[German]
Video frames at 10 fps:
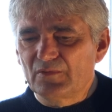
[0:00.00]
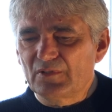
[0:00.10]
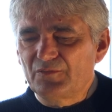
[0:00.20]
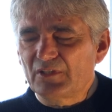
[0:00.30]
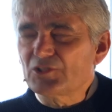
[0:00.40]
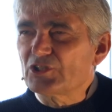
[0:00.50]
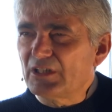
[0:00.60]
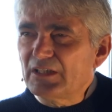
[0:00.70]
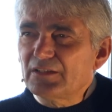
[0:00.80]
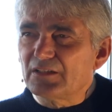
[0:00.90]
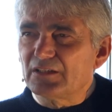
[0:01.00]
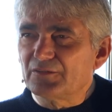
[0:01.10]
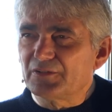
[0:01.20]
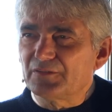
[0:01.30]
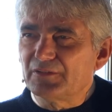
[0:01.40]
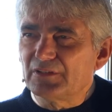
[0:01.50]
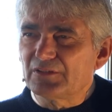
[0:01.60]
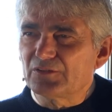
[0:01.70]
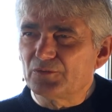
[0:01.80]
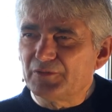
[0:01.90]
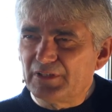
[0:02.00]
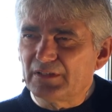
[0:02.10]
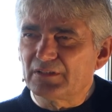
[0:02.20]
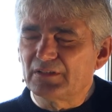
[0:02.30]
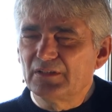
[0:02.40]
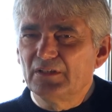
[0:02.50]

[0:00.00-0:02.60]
das wäre schade einfach, wenn das so wäre.